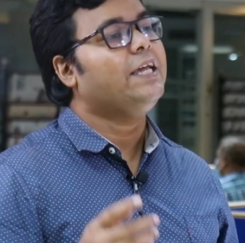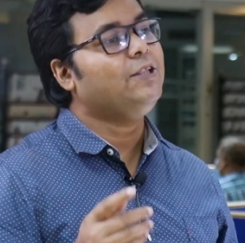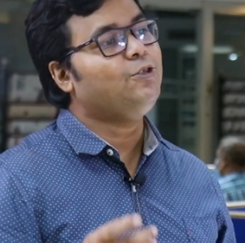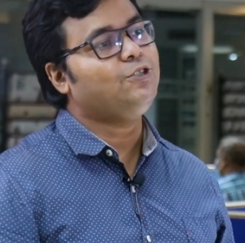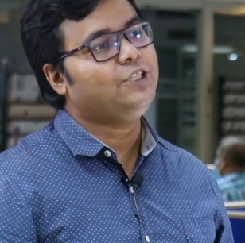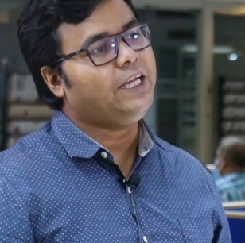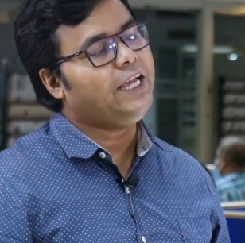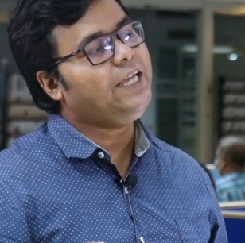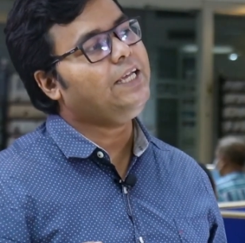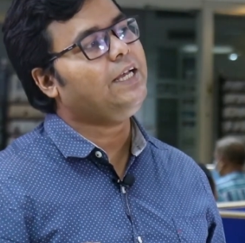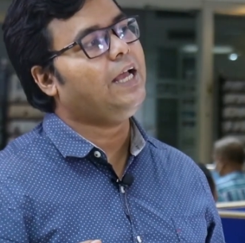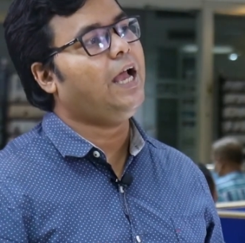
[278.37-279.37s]
কিন্তু সেই
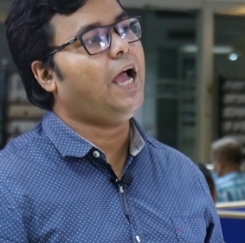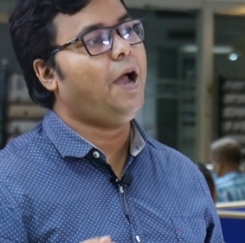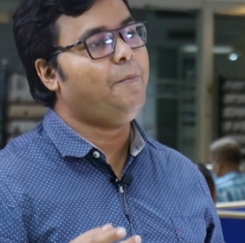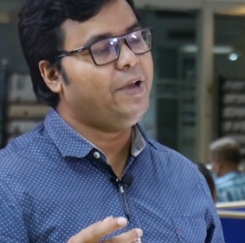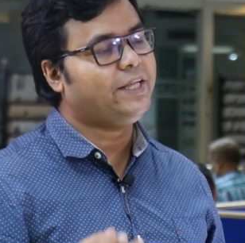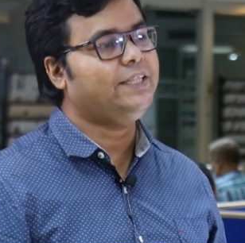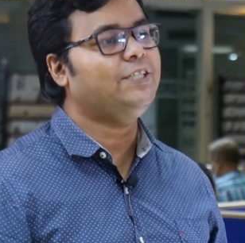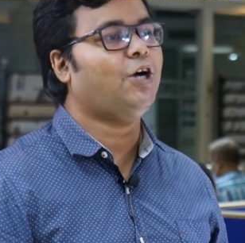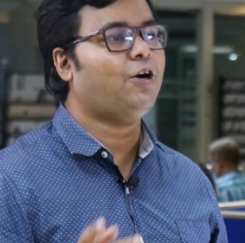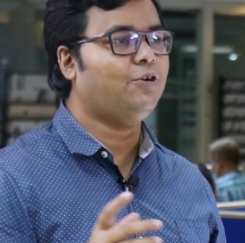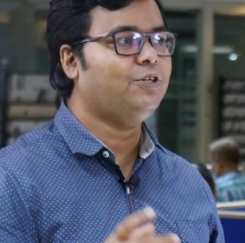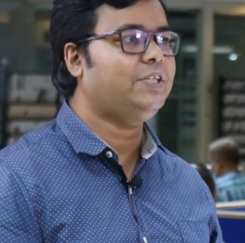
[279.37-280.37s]
ব্যক্তি
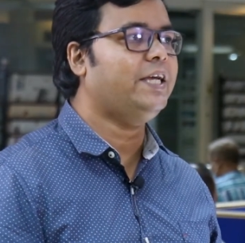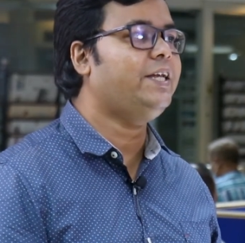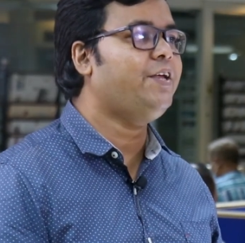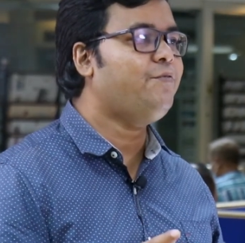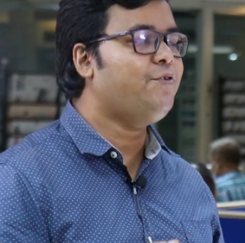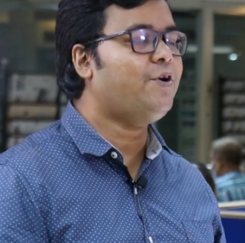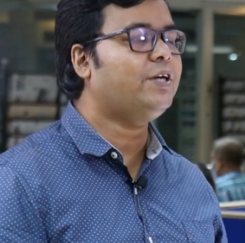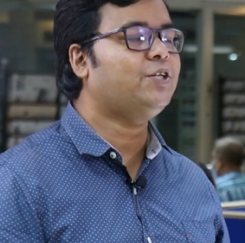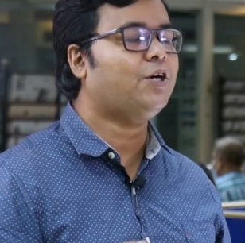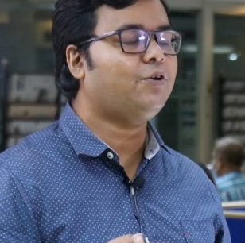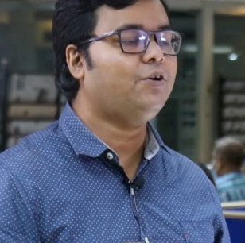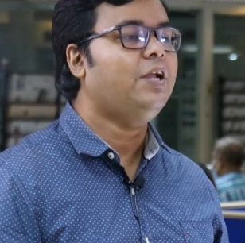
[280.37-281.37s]
যখন সেই রিভিউয়ার
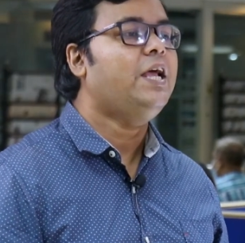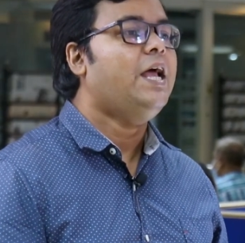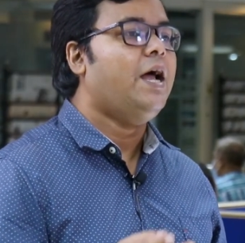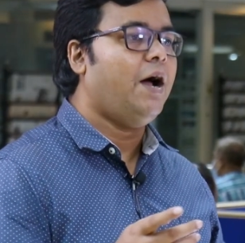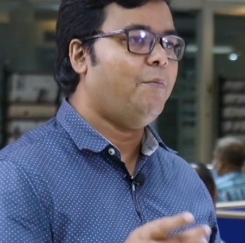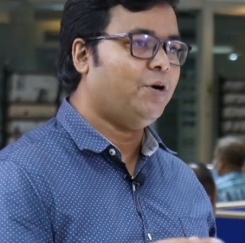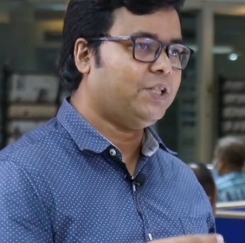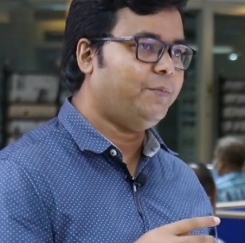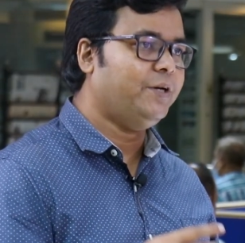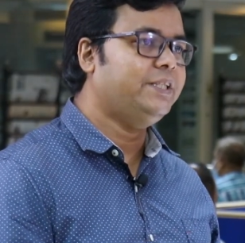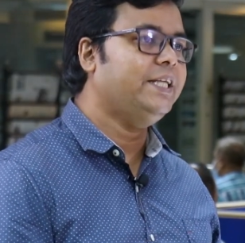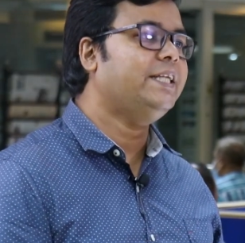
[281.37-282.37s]
যখন
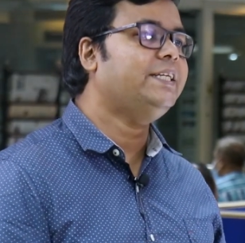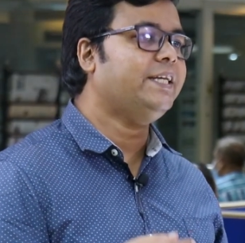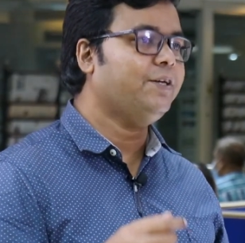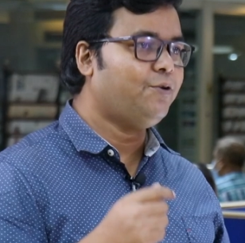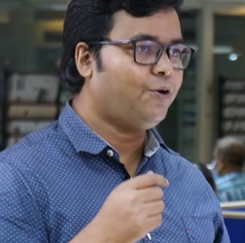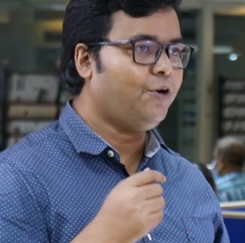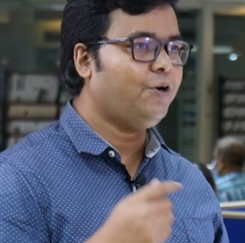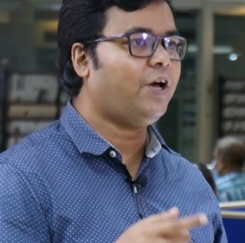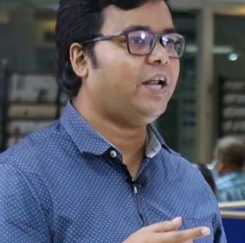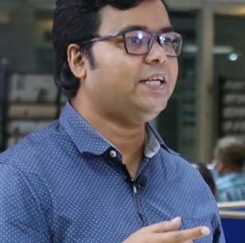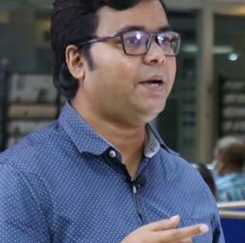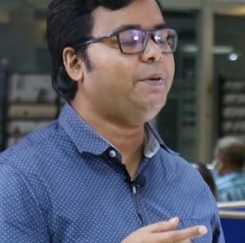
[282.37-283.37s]
মতামত দিলেন যে এটি গ্রহণ
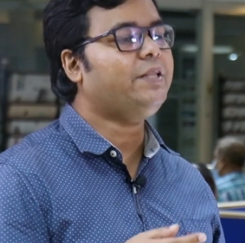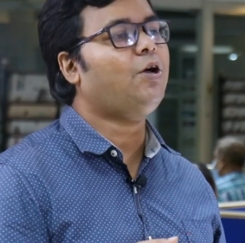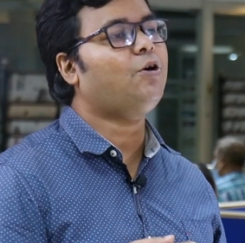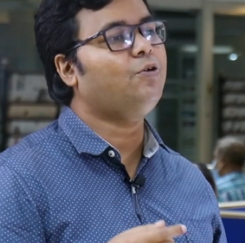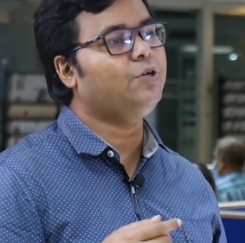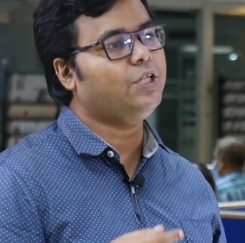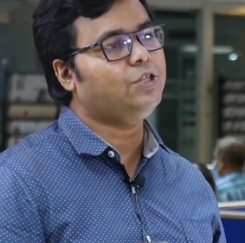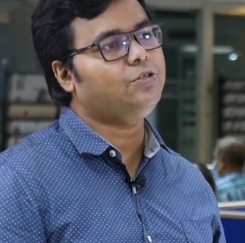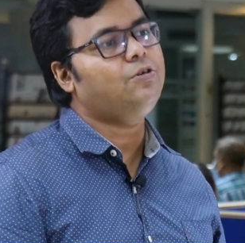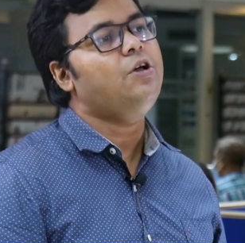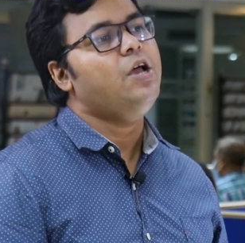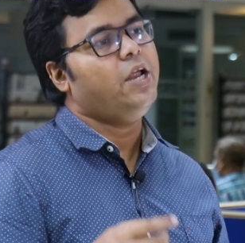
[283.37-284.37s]
করা যাবে তখন
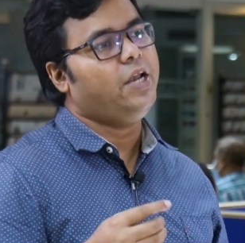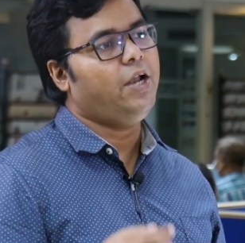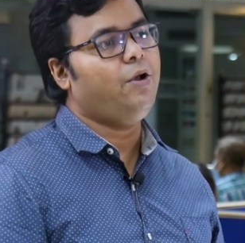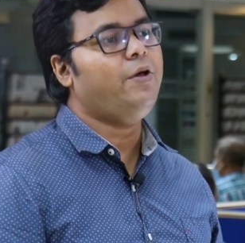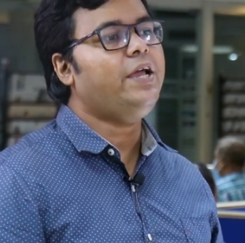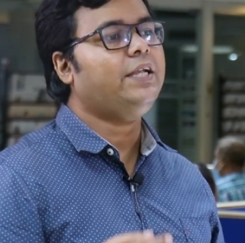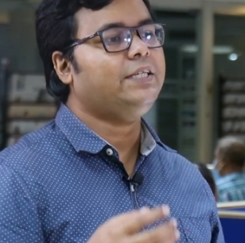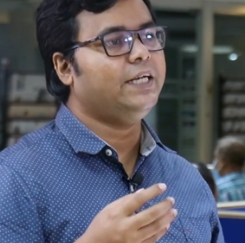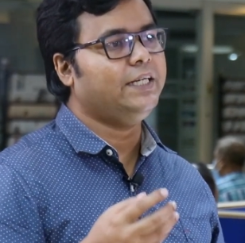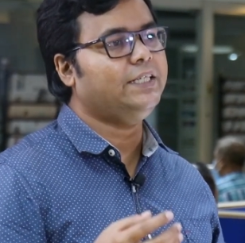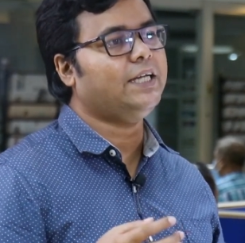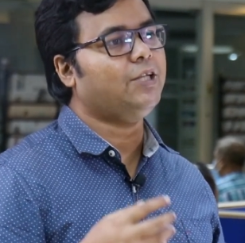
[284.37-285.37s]
কিন্তু রেলওয়ে
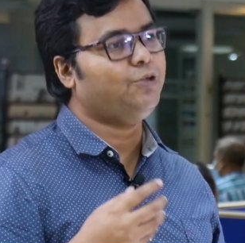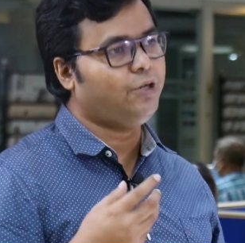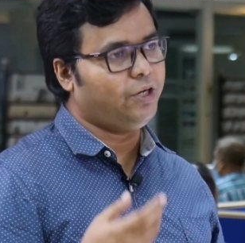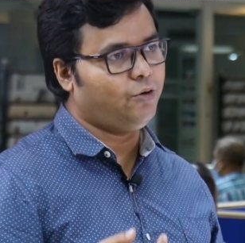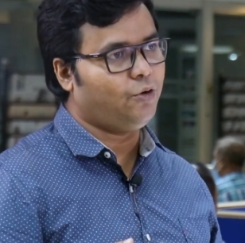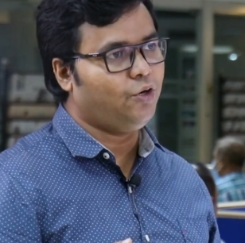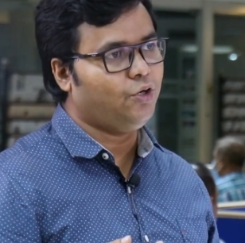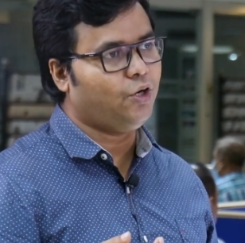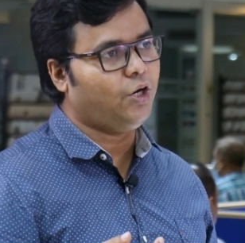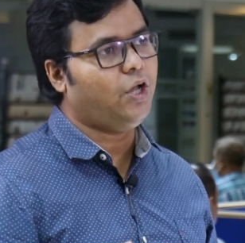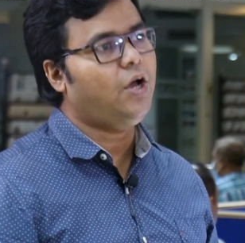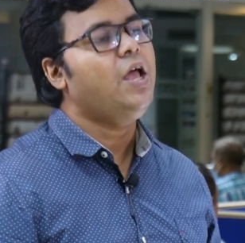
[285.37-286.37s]
সেটি সাদরে গ্রহণ
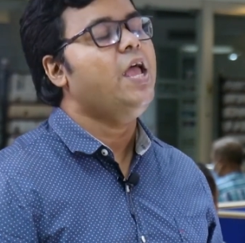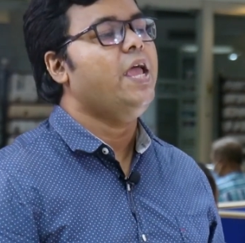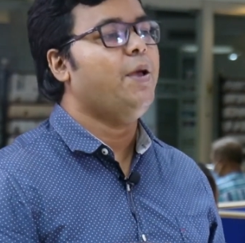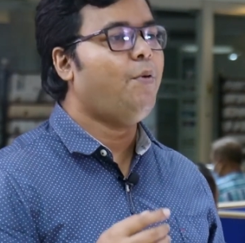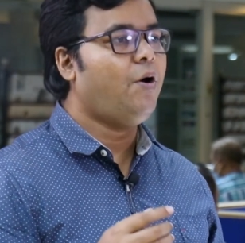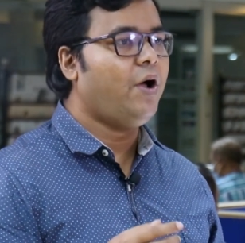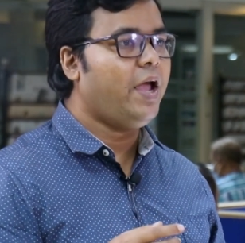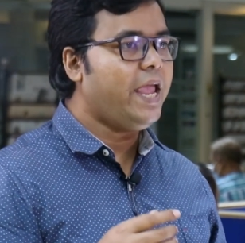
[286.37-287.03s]
করলো এবং